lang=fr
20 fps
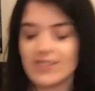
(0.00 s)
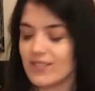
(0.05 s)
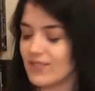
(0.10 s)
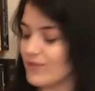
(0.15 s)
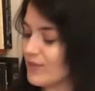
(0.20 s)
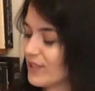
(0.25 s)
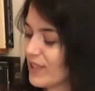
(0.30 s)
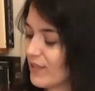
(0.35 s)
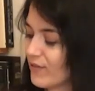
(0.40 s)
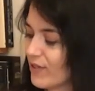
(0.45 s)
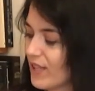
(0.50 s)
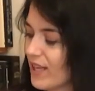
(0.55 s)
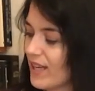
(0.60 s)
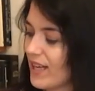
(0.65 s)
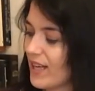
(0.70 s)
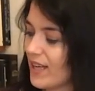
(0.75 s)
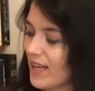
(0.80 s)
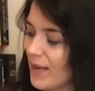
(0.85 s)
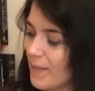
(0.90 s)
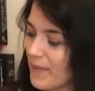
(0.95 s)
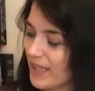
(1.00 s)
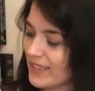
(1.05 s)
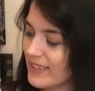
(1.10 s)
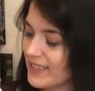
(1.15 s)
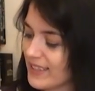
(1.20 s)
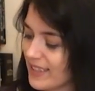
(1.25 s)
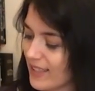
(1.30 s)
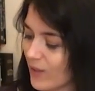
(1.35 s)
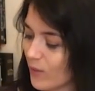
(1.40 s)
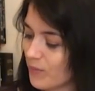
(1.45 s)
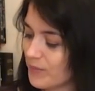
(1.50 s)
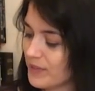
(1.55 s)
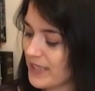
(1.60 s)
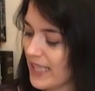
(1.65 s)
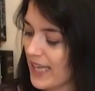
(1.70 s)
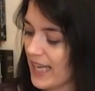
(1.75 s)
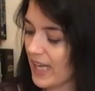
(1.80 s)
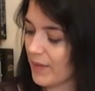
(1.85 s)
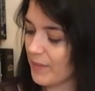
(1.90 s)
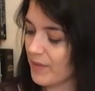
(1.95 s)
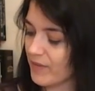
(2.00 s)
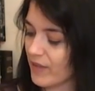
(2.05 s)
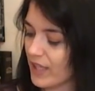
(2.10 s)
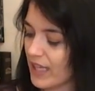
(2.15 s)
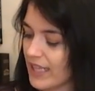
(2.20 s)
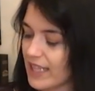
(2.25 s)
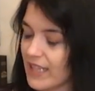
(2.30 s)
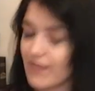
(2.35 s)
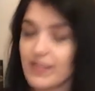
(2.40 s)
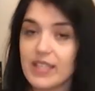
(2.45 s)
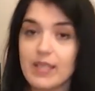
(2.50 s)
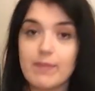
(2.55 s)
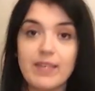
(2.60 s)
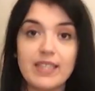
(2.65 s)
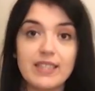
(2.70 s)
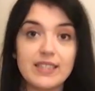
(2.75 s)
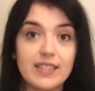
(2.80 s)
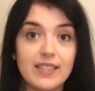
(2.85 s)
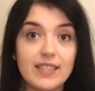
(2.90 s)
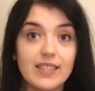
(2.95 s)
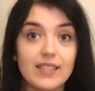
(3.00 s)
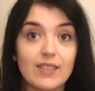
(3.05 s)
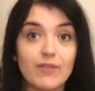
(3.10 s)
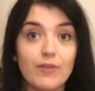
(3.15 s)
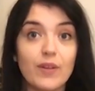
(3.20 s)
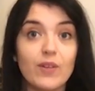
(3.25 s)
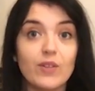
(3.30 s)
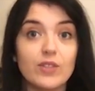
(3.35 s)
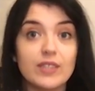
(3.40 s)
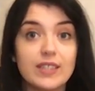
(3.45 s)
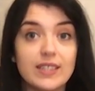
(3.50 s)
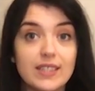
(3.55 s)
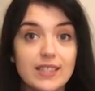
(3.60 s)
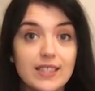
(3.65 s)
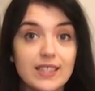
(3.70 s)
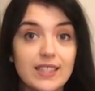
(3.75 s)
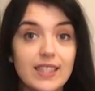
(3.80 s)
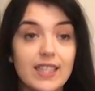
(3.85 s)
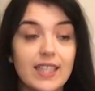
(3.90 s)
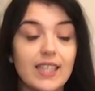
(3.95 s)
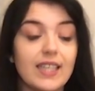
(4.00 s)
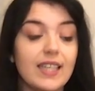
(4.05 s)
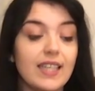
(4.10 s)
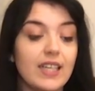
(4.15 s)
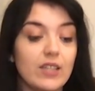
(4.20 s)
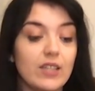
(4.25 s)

nous avons la, partie qui est en pierre, mais voilà, il y avait des masques qui étaient faits en cire et